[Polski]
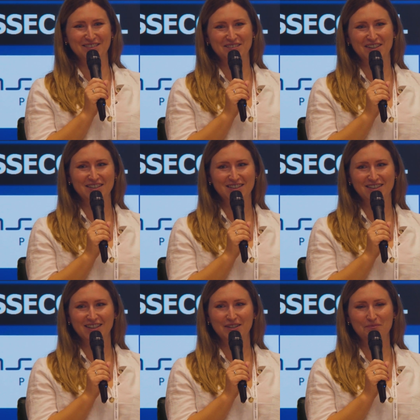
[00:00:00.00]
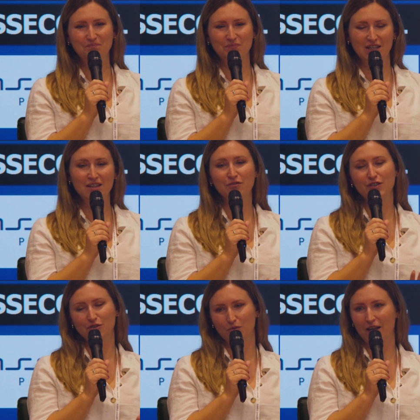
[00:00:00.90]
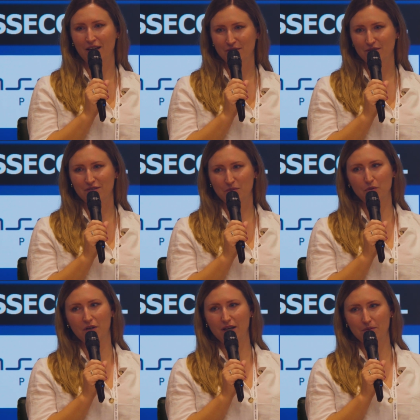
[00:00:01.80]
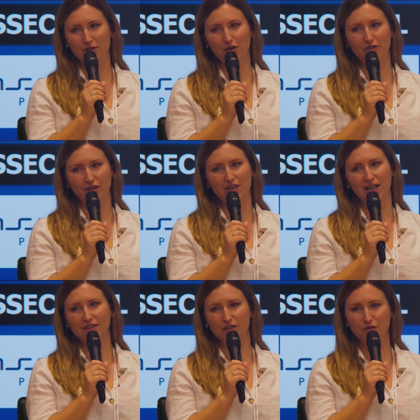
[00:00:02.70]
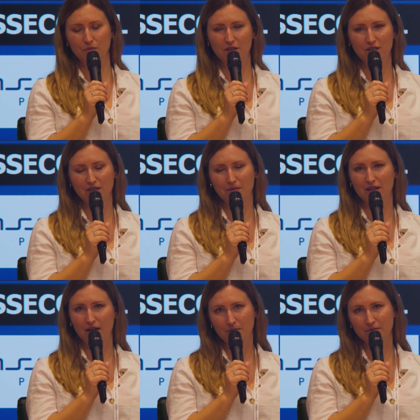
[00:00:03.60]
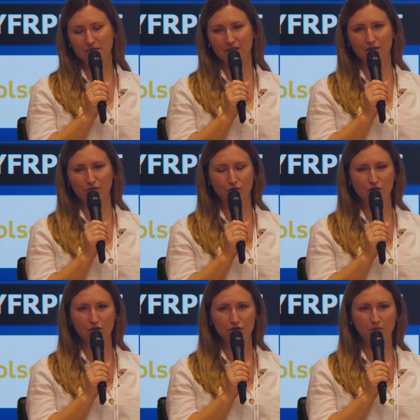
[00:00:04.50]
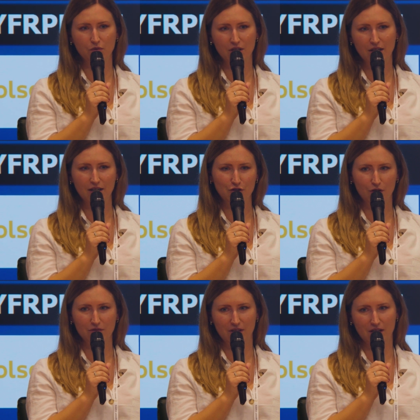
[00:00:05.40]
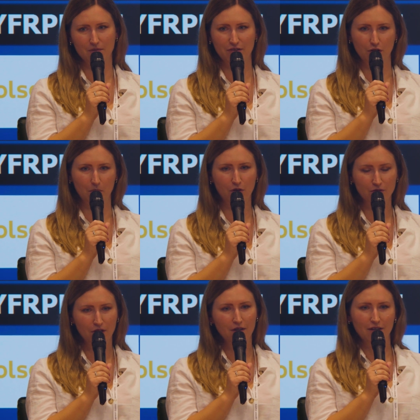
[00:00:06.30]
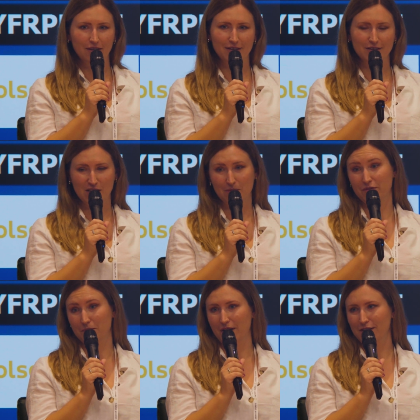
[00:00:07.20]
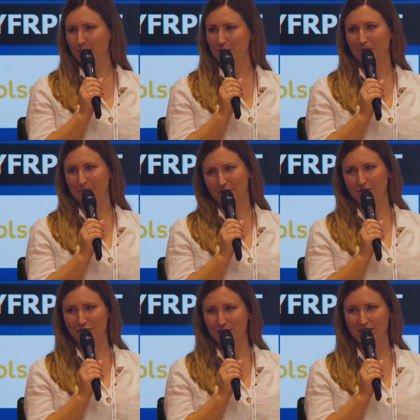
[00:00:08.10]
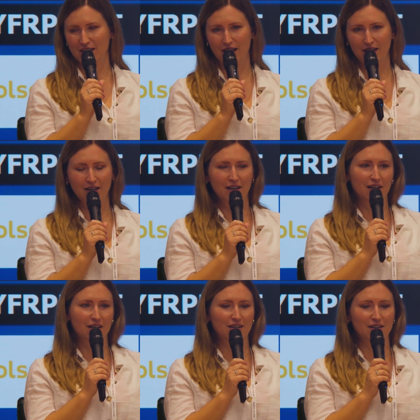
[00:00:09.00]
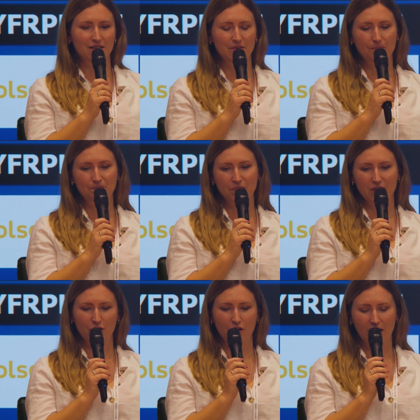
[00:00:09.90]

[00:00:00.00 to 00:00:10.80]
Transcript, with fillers: Więc i inwestuję w spółki gamingowe od lat i w sumie też sama gram w różnego typu gry, aczkolwiek jakby wiadomo, trzeba wybrać, bo nie mam czasu na wszystkie. No